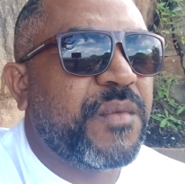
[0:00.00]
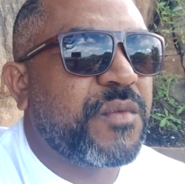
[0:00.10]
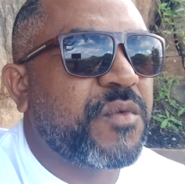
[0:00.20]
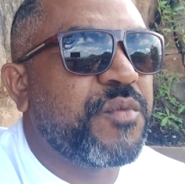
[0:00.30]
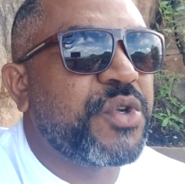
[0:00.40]

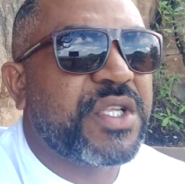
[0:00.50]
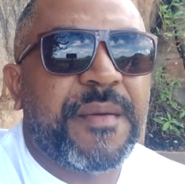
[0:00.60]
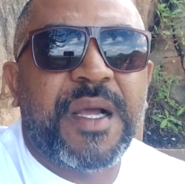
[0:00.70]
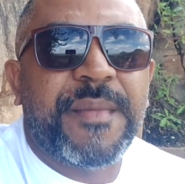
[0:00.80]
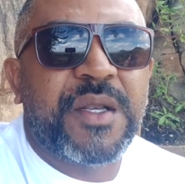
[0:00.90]
Com meus
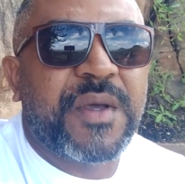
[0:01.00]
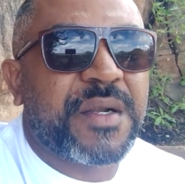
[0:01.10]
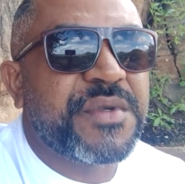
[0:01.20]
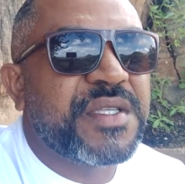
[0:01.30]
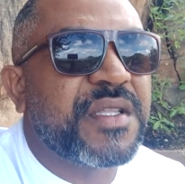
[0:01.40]
trabalhos, mas não era
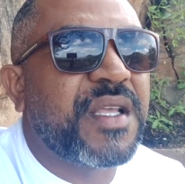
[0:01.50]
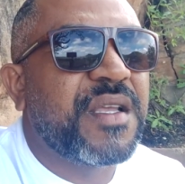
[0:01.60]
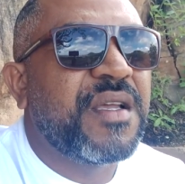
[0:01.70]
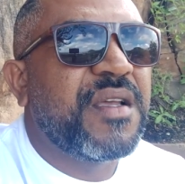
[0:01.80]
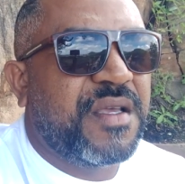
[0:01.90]
conhecido, né?
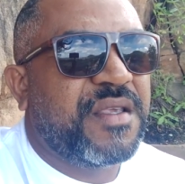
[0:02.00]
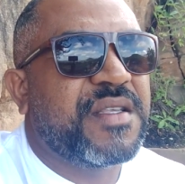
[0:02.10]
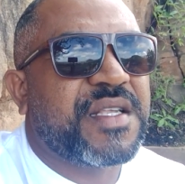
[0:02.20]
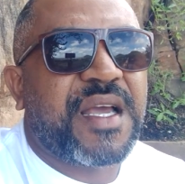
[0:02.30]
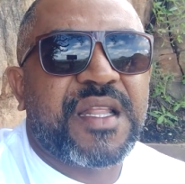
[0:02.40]
E
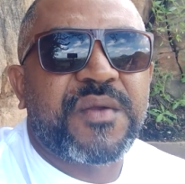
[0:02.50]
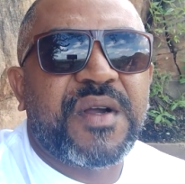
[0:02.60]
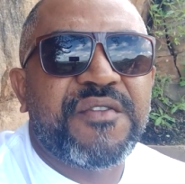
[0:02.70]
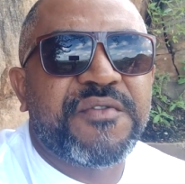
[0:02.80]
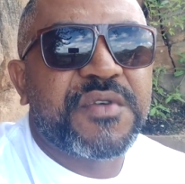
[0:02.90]
esse cara deu
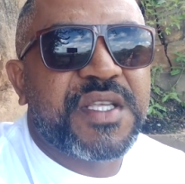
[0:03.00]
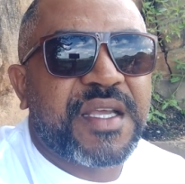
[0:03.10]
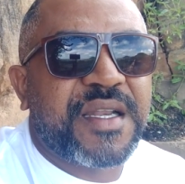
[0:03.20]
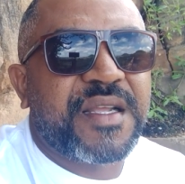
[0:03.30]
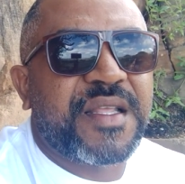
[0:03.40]
uma força
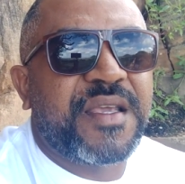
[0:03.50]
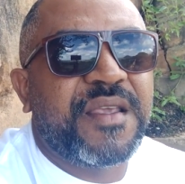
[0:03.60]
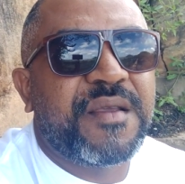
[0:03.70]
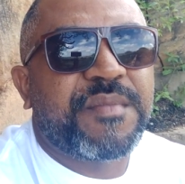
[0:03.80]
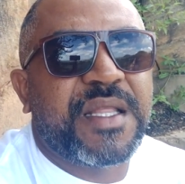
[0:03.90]
grande aí
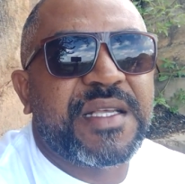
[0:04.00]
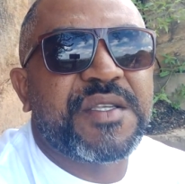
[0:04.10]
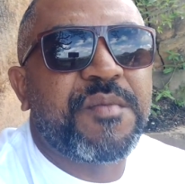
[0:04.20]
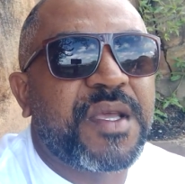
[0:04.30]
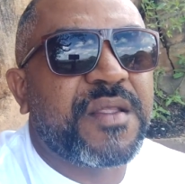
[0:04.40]
para
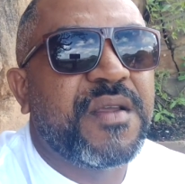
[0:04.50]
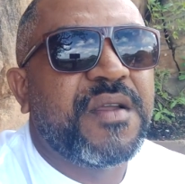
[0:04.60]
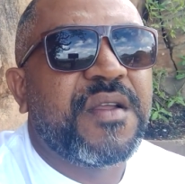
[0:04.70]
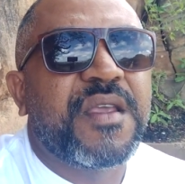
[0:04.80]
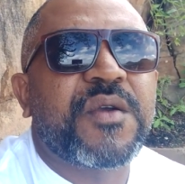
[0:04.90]
Nascimento
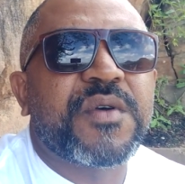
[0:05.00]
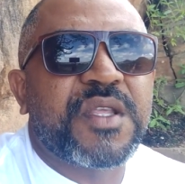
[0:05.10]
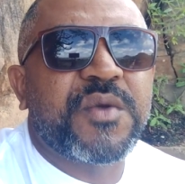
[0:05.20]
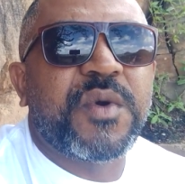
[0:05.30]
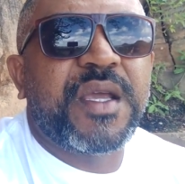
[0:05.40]
e
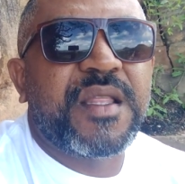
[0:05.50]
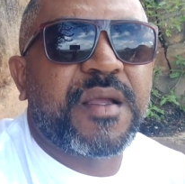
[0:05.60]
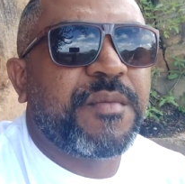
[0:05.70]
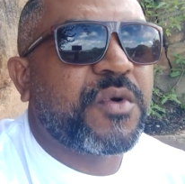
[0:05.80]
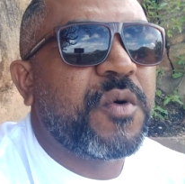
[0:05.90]
continua ainda
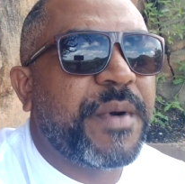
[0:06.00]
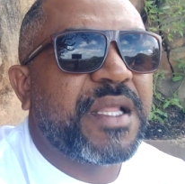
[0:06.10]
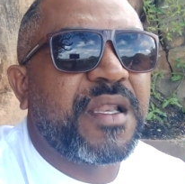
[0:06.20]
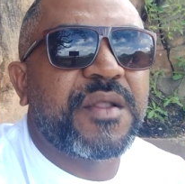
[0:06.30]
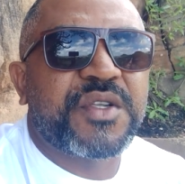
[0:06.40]

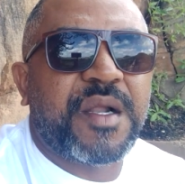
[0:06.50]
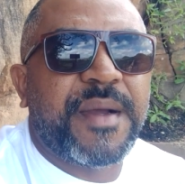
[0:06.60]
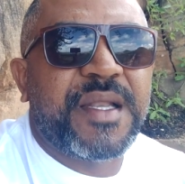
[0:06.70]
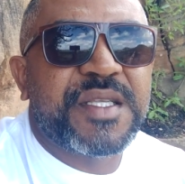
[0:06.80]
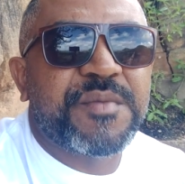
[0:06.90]
compartilhando os
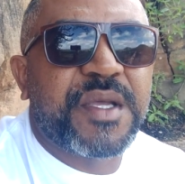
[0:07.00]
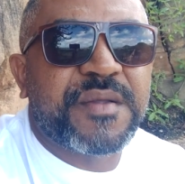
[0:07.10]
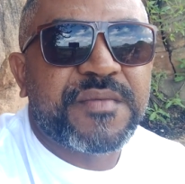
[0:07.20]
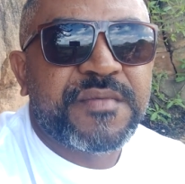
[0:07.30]
trabalhos de Nascimento.